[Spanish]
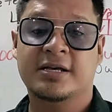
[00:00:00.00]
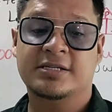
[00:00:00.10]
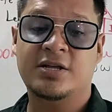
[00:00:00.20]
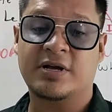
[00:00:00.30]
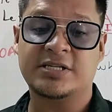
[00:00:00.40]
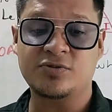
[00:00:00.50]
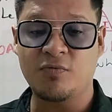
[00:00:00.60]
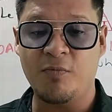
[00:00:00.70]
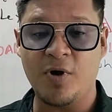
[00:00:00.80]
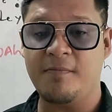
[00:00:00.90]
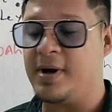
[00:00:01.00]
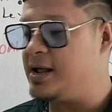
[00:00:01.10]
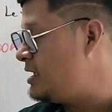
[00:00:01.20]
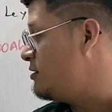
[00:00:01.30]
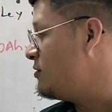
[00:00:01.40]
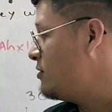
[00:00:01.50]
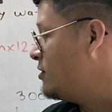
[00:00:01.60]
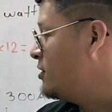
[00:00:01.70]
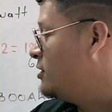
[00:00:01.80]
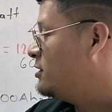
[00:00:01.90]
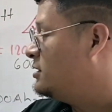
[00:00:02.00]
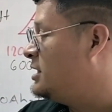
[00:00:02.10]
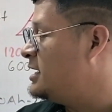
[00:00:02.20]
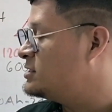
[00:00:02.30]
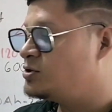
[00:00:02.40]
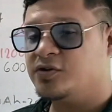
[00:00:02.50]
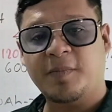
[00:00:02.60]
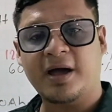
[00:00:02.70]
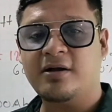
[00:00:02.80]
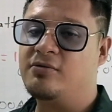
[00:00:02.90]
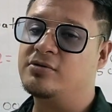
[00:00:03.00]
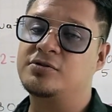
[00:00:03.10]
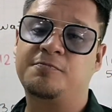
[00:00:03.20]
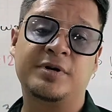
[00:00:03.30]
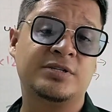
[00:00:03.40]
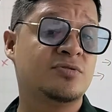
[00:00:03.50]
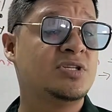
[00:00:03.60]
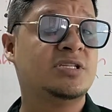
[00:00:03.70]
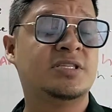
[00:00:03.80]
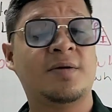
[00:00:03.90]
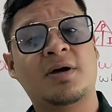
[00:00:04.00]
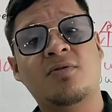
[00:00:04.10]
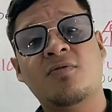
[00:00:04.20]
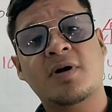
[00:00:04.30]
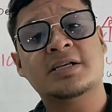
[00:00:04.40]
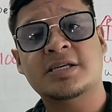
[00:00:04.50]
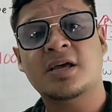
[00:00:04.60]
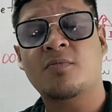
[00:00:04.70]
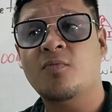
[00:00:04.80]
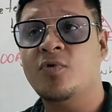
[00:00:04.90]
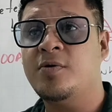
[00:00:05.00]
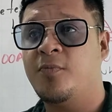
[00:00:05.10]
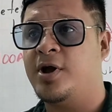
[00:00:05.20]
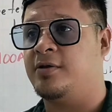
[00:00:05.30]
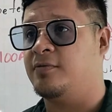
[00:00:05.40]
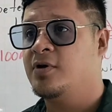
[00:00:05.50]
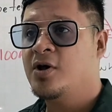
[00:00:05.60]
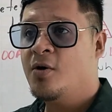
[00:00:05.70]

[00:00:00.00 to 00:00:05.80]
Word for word: Si no haces un buen manejo de estos bancos, pues tu sistema no va a ser muy bueno.